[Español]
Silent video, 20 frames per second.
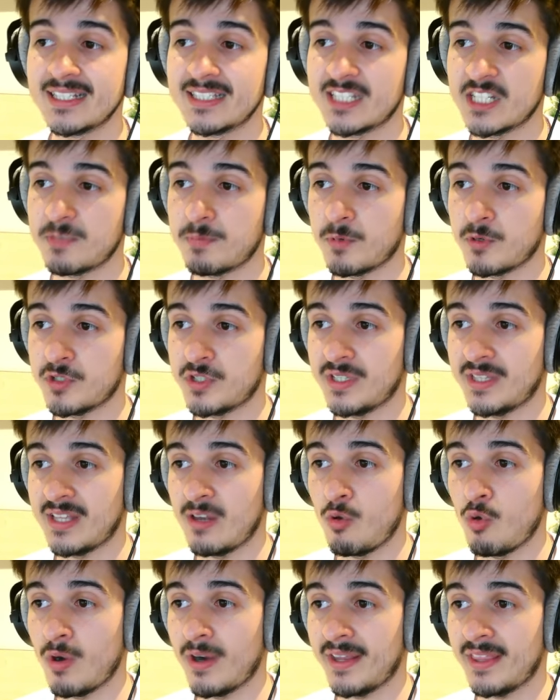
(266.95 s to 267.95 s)
3 por 7
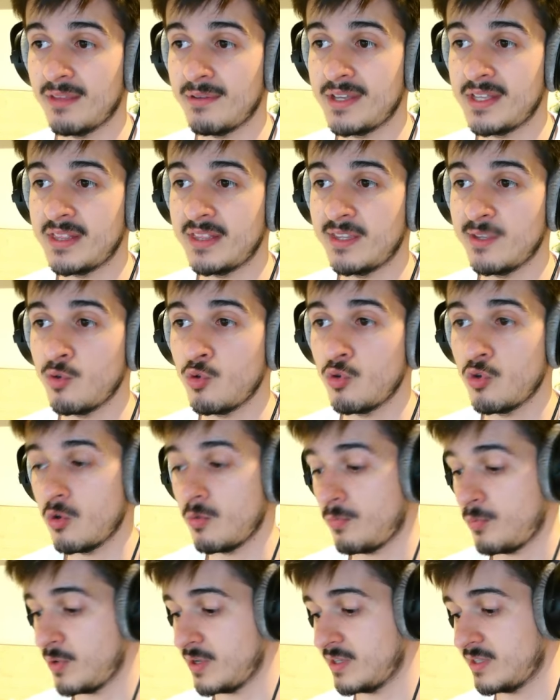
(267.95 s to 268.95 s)
en lugar de
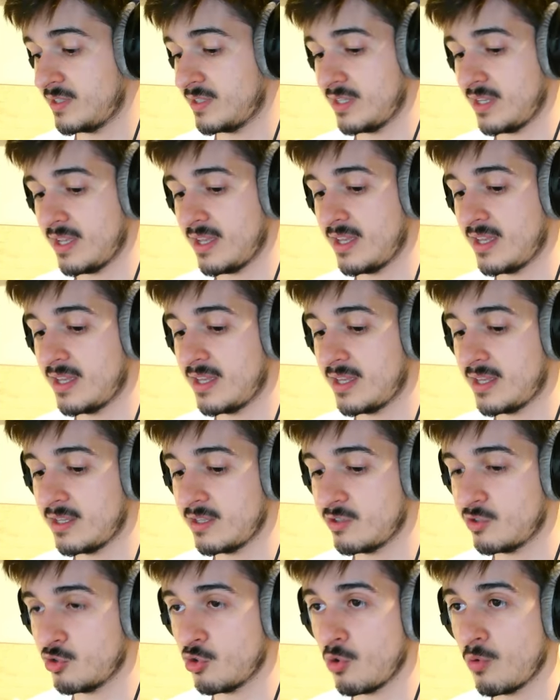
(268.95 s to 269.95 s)
21, pues
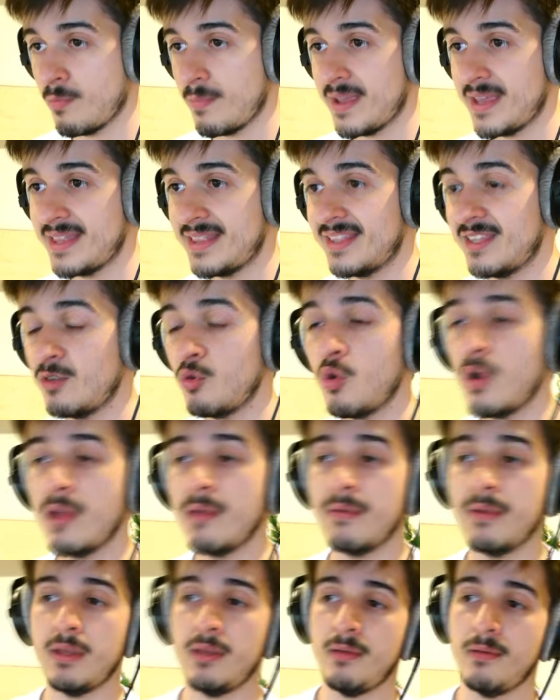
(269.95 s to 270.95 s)
eh, son
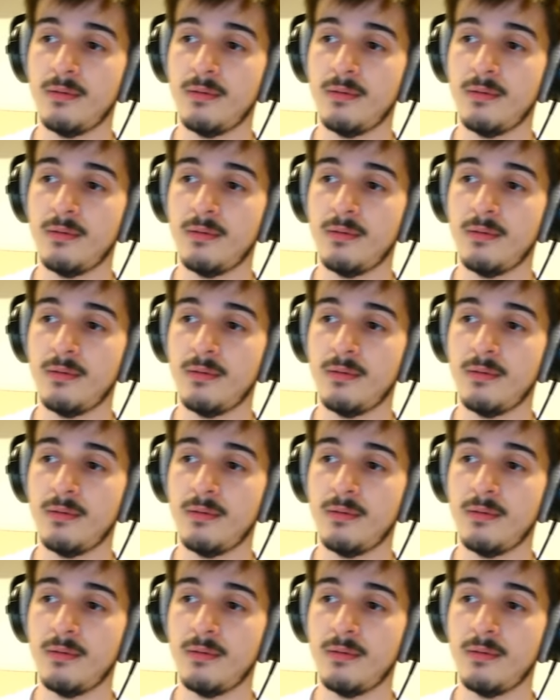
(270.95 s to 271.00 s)
29,